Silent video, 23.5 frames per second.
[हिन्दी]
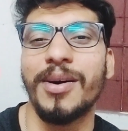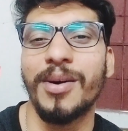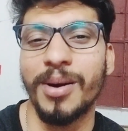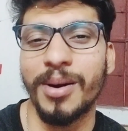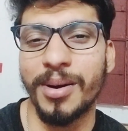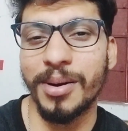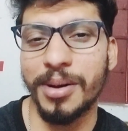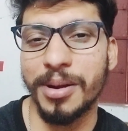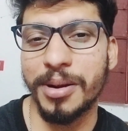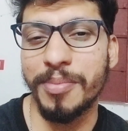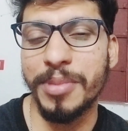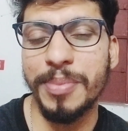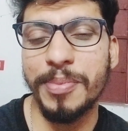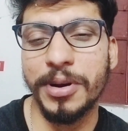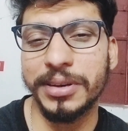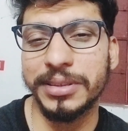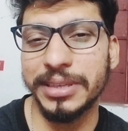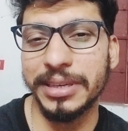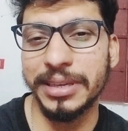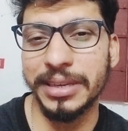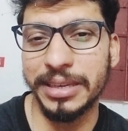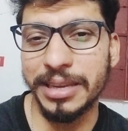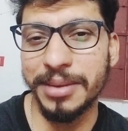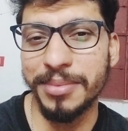और
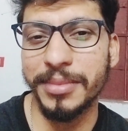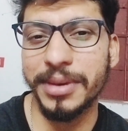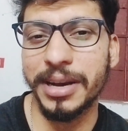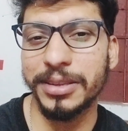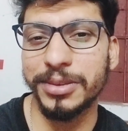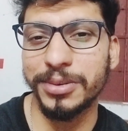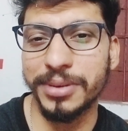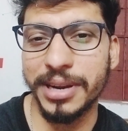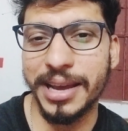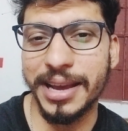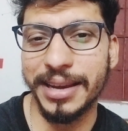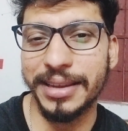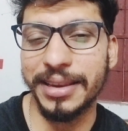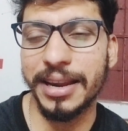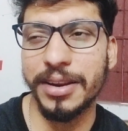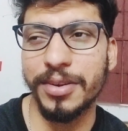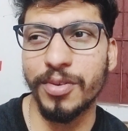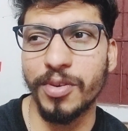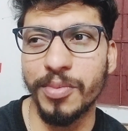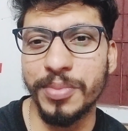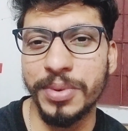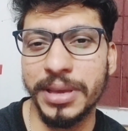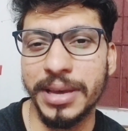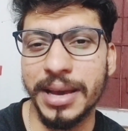विपक्षी टीम का जो नया खिलाड़ी
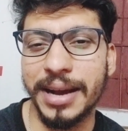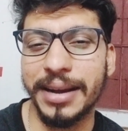वो भी